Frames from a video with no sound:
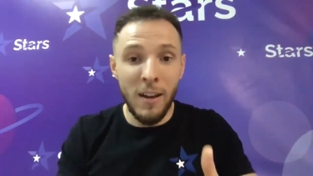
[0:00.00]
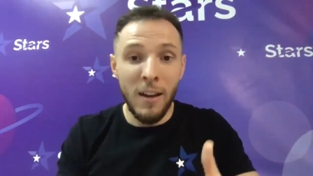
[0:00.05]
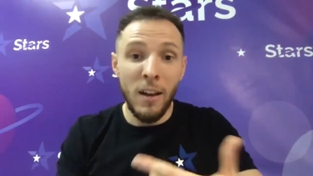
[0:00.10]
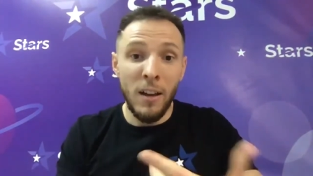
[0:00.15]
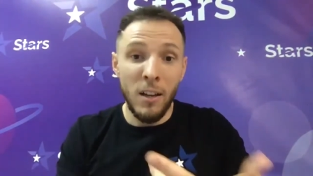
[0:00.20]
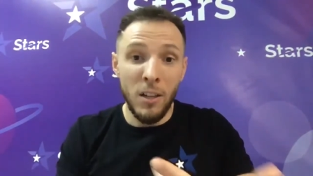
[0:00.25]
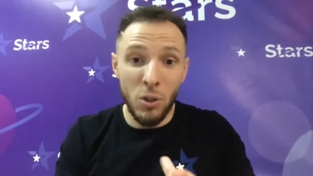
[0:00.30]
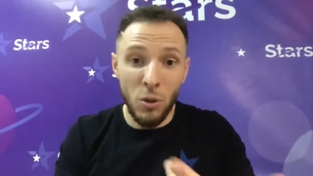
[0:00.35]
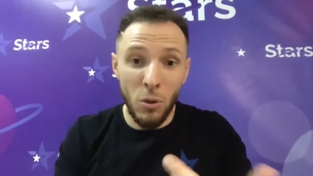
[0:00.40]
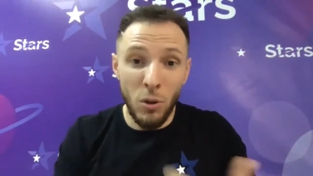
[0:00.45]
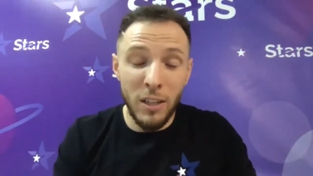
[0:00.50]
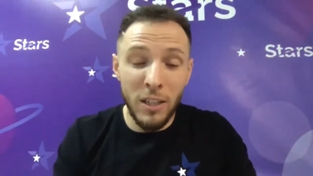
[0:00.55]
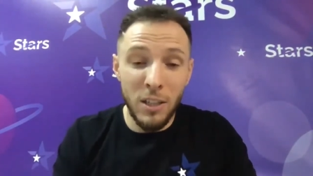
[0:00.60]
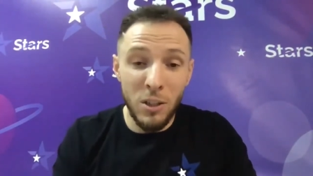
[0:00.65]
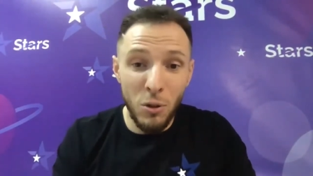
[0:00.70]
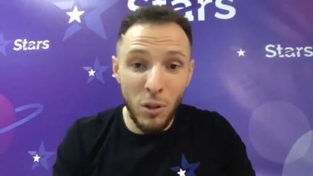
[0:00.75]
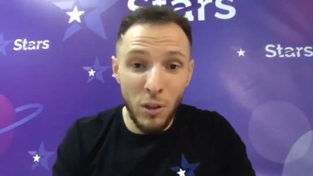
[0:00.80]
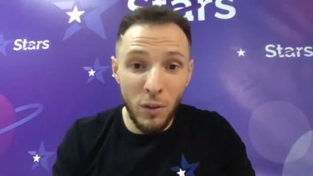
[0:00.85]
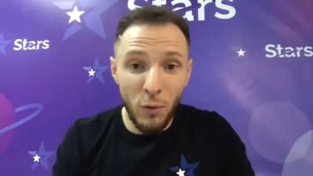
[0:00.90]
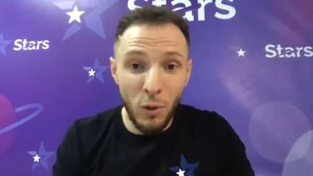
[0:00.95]
Сколько
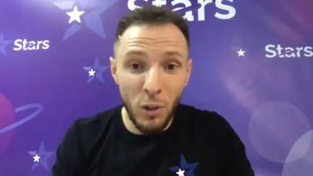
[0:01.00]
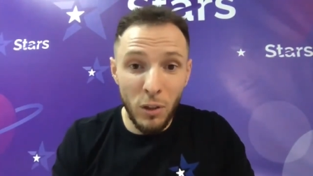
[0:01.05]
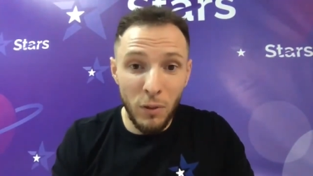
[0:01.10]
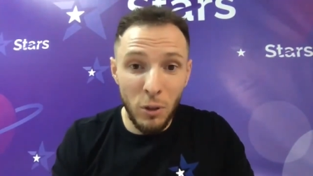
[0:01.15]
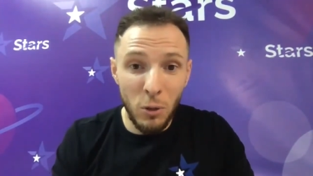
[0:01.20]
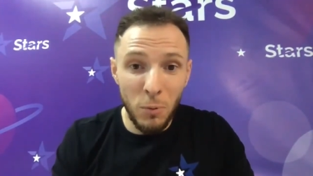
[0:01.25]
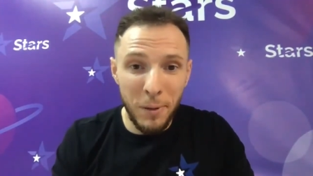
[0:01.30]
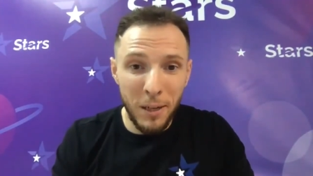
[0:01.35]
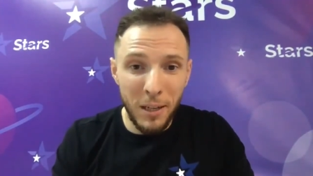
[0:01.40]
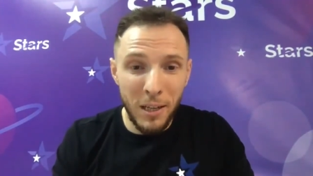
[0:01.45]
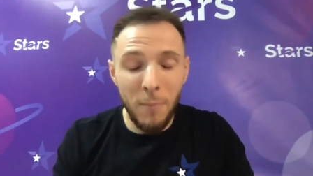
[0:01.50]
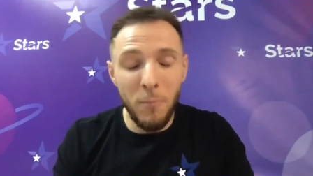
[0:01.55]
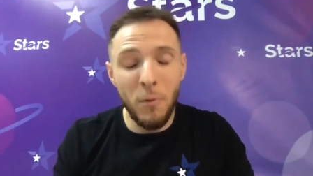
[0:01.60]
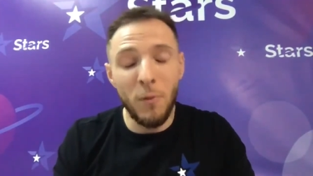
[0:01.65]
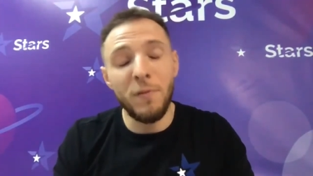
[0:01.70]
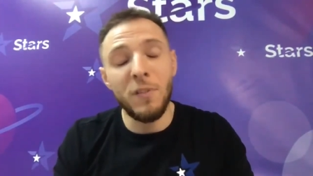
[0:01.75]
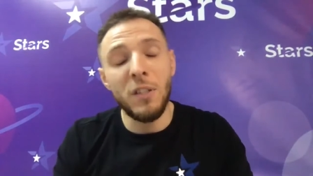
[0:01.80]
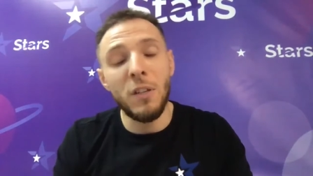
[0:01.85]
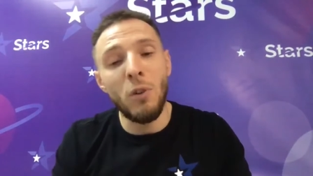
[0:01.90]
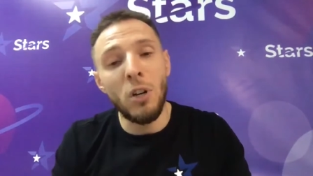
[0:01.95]
стоит вход в эту программу?
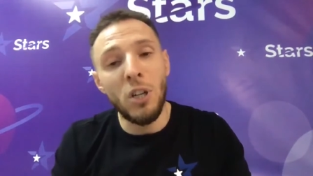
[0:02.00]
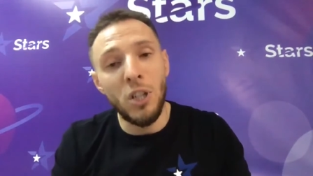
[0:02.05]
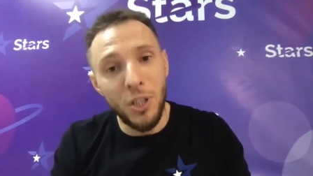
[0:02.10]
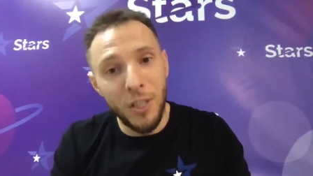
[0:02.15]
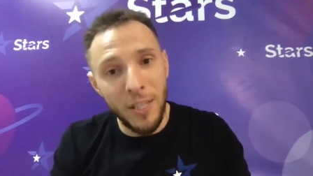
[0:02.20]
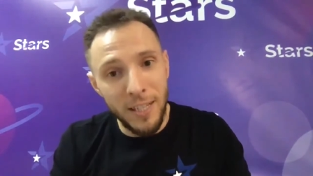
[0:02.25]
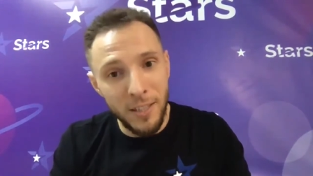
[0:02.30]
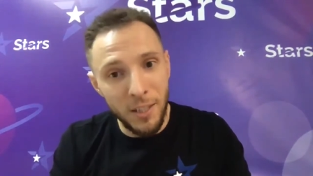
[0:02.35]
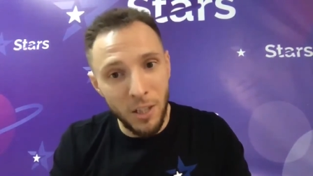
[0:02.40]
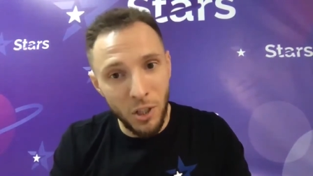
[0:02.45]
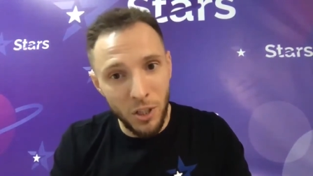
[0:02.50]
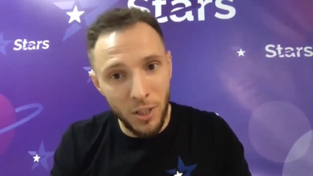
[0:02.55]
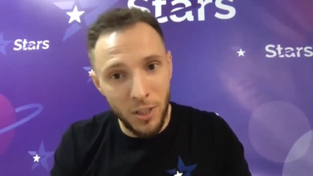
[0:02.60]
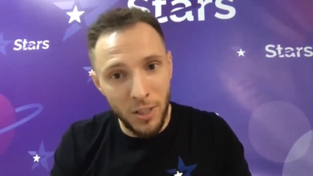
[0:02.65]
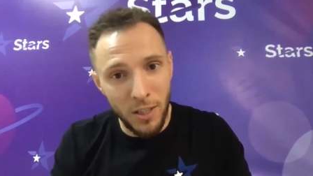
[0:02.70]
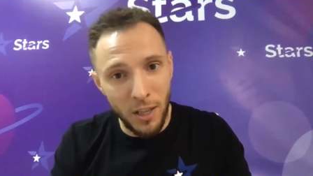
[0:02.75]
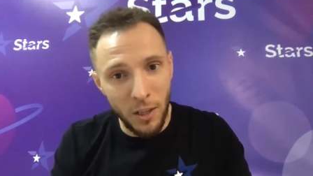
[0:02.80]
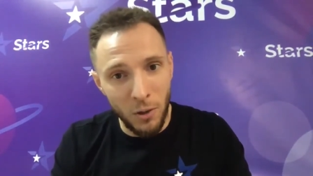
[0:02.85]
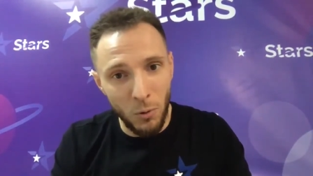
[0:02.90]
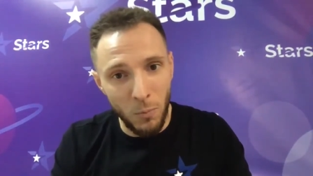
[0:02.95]
Всего лишь
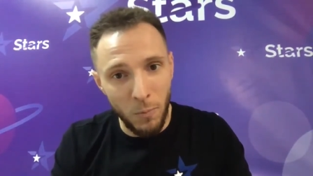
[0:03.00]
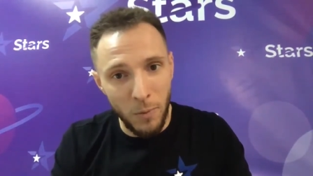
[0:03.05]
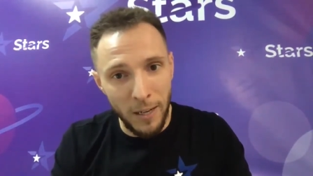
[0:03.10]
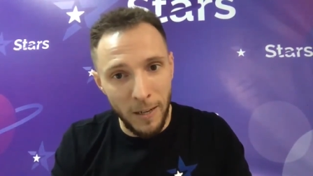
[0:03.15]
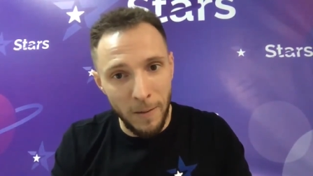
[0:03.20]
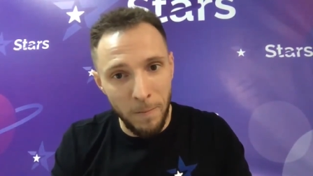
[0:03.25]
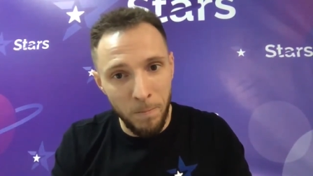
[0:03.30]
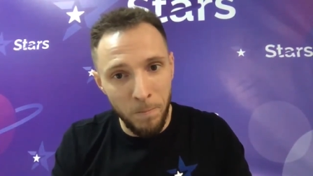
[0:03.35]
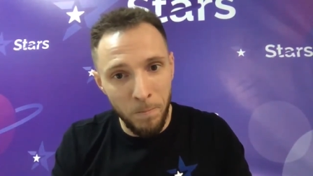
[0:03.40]
360 рублей